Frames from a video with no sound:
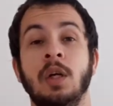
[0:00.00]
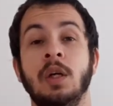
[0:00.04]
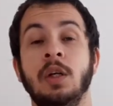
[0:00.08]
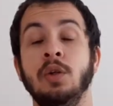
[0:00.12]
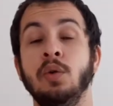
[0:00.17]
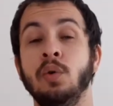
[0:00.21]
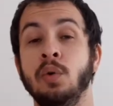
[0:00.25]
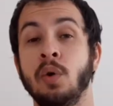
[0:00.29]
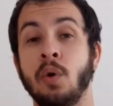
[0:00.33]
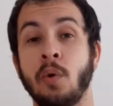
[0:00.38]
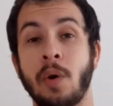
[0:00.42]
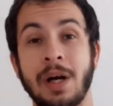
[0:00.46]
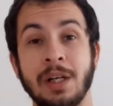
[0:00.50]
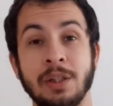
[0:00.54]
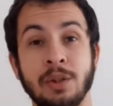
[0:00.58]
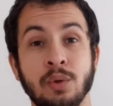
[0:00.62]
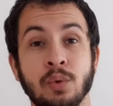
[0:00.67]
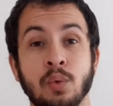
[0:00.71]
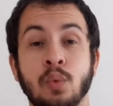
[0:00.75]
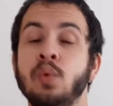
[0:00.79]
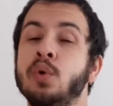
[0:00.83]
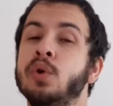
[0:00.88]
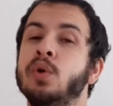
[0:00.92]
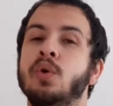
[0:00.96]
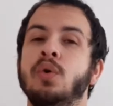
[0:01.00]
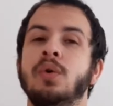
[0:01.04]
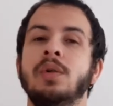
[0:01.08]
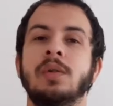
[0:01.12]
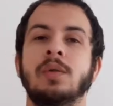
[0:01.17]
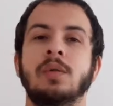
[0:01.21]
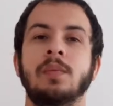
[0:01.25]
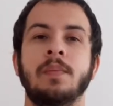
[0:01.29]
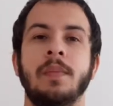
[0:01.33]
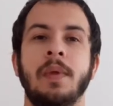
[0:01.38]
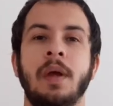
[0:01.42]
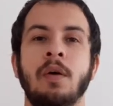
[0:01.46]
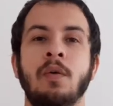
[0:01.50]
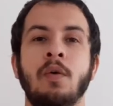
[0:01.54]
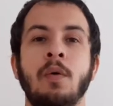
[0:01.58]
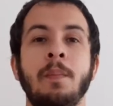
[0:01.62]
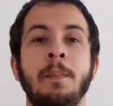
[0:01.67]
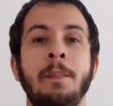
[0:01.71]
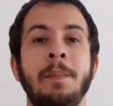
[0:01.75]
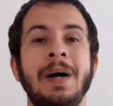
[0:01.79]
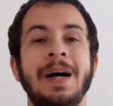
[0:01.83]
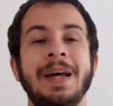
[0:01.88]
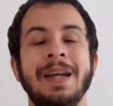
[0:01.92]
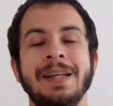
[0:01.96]
E o que eu acho curioso é
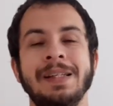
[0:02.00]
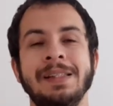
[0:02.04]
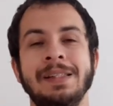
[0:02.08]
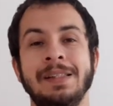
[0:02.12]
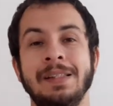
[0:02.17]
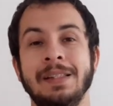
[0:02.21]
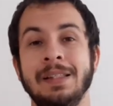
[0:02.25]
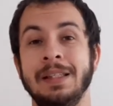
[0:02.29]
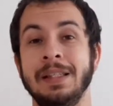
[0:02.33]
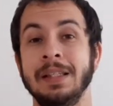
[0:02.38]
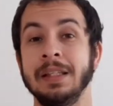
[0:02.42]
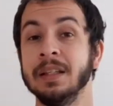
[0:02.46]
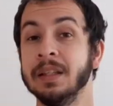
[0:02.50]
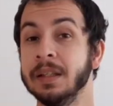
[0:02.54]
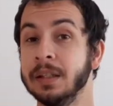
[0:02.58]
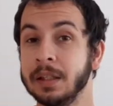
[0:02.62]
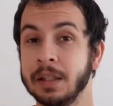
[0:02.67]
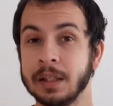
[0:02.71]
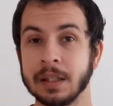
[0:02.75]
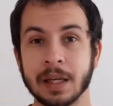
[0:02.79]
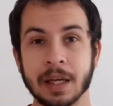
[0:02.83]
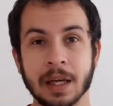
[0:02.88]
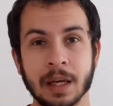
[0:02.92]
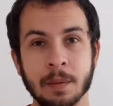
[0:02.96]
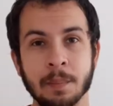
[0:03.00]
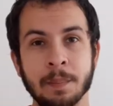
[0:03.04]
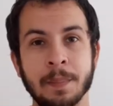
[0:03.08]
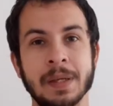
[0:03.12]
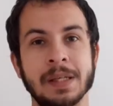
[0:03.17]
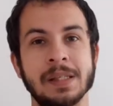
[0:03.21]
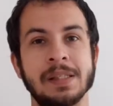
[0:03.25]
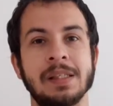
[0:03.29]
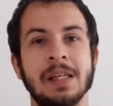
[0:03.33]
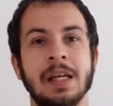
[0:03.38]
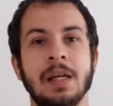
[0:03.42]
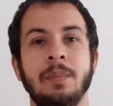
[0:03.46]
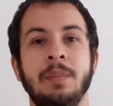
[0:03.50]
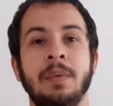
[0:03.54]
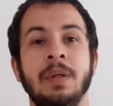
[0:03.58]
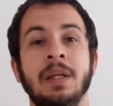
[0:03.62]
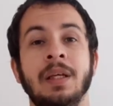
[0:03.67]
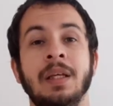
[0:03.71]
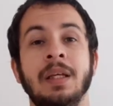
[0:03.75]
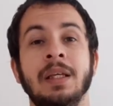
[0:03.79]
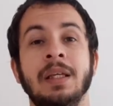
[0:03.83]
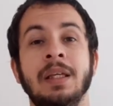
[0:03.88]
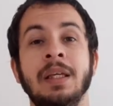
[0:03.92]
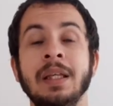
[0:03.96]
como parece que ninguém percebe
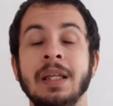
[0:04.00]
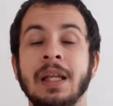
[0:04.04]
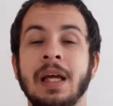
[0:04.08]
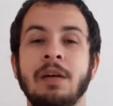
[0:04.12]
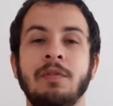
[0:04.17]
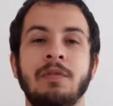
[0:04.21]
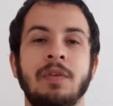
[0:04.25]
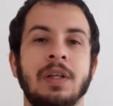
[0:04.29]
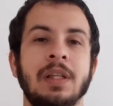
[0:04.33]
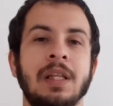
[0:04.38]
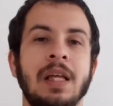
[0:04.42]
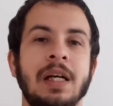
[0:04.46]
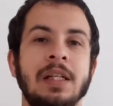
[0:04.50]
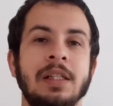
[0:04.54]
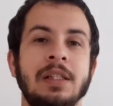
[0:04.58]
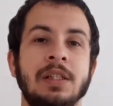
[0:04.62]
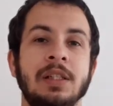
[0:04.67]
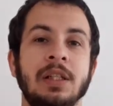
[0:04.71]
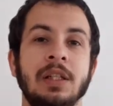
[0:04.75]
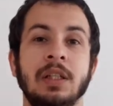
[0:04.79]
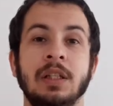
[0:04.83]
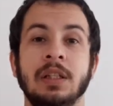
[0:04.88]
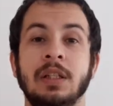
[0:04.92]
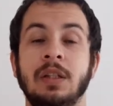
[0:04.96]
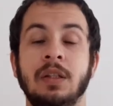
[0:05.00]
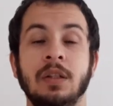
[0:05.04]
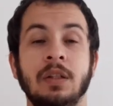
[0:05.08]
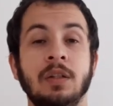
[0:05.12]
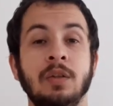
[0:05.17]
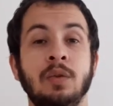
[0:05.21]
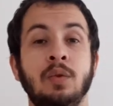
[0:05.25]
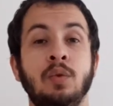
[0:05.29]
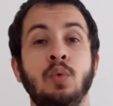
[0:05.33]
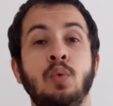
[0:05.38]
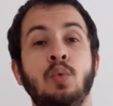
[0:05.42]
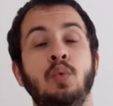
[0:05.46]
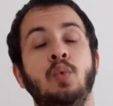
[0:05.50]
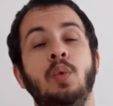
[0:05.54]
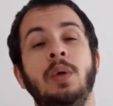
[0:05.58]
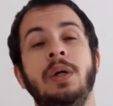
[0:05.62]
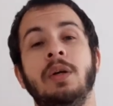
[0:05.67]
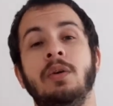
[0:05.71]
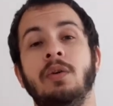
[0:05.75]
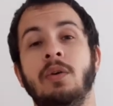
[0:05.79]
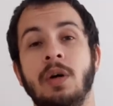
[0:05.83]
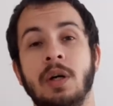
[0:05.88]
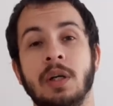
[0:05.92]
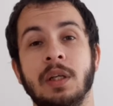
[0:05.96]
que, na verdade, tanto o
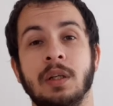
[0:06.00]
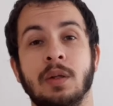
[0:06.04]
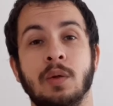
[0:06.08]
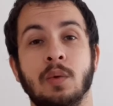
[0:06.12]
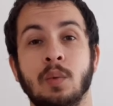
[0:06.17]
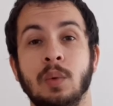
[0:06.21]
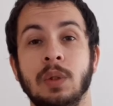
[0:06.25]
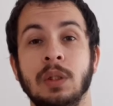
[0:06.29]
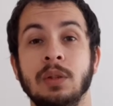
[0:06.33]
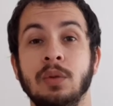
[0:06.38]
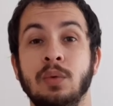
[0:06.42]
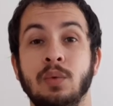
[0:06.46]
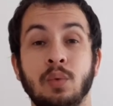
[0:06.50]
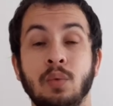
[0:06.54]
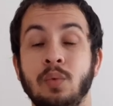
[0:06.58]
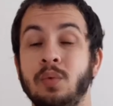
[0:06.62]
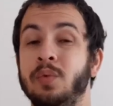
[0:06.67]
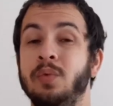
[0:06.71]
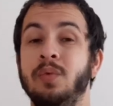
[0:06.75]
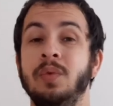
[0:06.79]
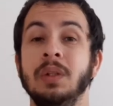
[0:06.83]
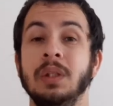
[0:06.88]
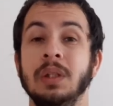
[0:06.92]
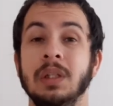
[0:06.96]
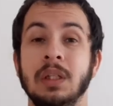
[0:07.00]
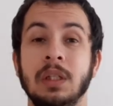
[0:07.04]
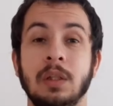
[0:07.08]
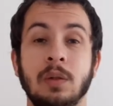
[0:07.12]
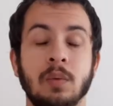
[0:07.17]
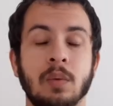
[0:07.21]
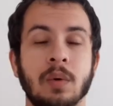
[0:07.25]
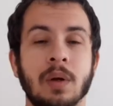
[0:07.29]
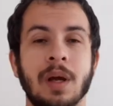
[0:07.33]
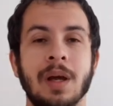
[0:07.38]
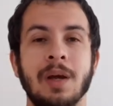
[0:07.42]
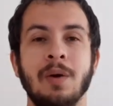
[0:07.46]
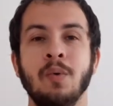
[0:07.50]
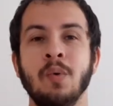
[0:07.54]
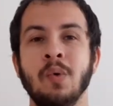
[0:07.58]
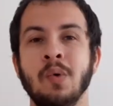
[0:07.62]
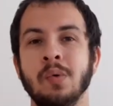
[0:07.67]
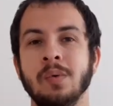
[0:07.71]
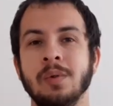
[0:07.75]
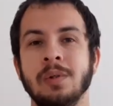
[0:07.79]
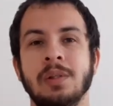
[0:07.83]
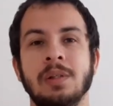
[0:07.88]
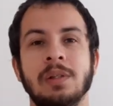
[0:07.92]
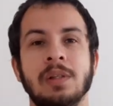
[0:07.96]
herói quanto o vilão é um
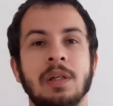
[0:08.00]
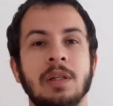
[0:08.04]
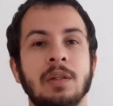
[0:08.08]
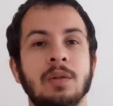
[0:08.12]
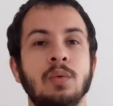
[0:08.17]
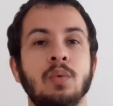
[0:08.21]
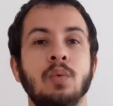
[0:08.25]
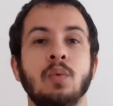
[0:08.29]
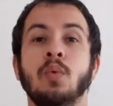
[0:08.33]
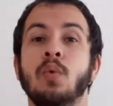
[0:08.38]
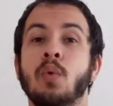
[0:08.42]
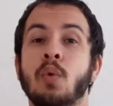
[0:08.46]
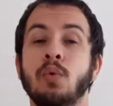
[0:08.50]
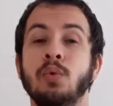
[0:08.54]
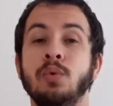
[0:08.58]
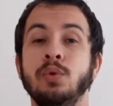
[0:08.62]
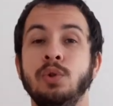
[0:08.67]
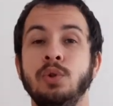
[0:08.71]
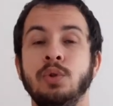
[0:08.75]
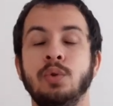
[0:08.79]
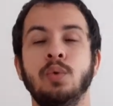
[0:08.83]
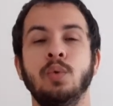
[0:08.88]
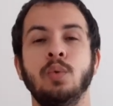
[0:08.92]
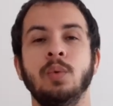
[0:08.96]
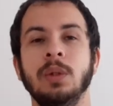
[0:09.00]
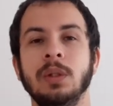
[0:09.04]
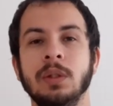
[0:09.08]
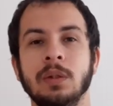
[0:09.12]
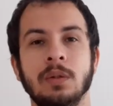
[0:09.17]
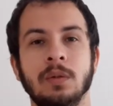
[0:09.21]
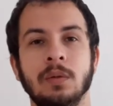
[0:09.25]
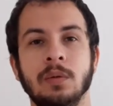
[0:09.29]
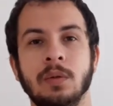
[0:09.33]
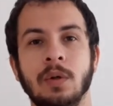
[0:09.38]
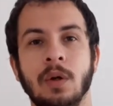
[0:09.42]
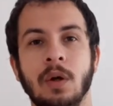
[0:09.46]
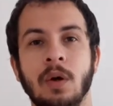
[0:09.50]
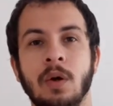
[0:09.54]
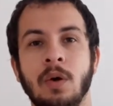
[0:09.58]
conceito construído,